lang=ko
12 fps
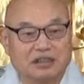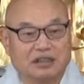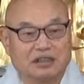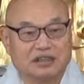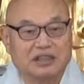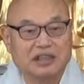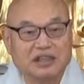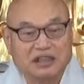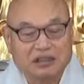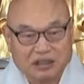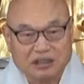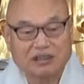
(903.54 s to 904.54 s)
어,
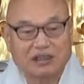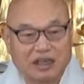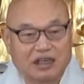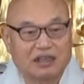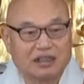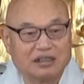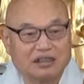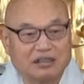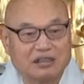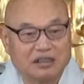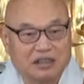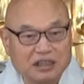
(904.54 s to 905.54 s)
신령스럽게 알아.
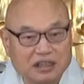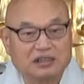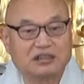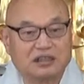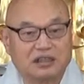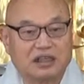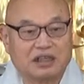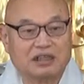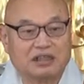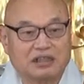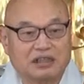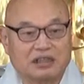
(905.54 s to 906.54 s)
신령스럽게 알아.
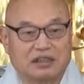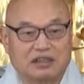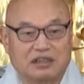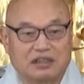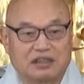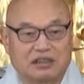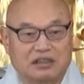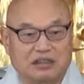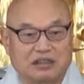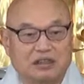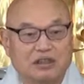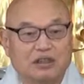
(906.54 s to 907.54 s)
하,
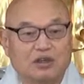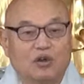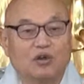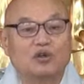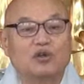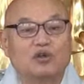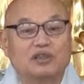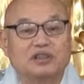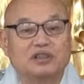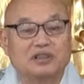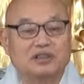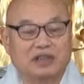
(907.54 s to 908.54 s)
옳고
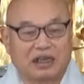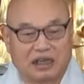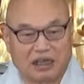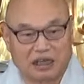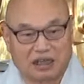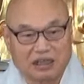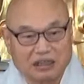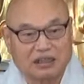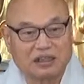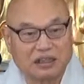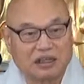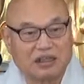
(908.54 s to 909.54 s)
그런 거 다
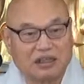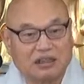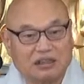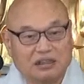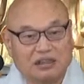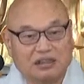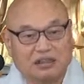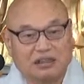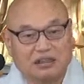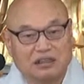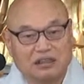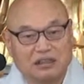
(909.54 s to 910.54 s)
잘 알아. 어,
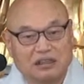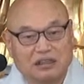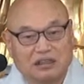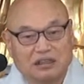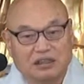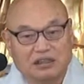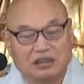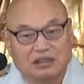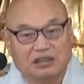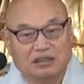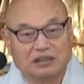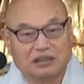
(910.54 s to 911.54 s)

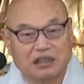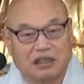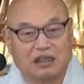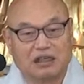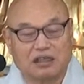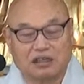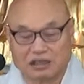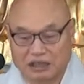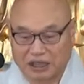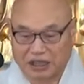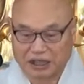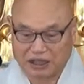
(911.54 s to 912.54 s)
어, 아,
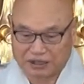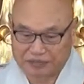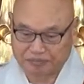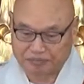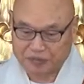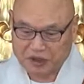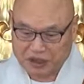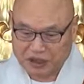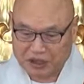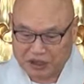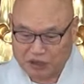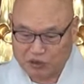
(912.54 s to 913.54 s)
자기 음,
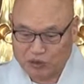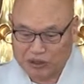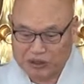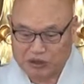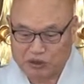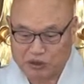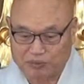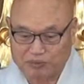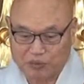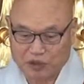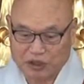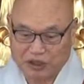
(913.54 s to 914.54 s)
이익을 위해서
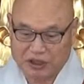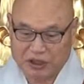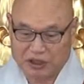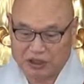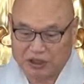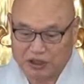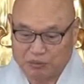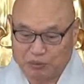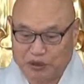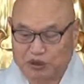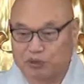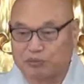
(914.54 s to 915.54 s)
좀, 어,
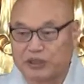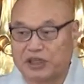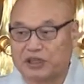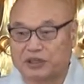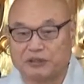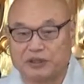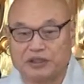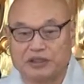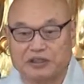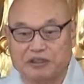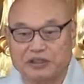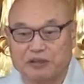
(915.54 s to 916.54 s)
뭐좀
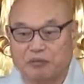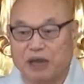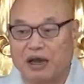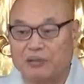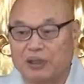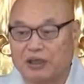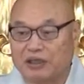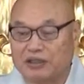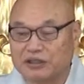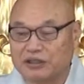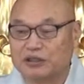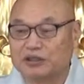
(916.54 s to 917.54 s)
챙기면 마음에
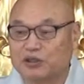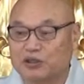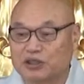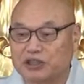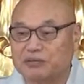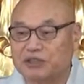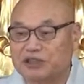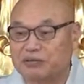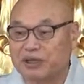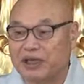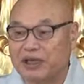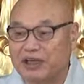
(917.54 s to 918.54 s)
스스로
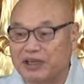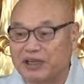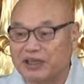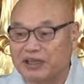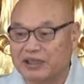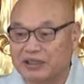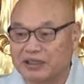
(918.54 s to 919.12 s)
찝찝해. 예.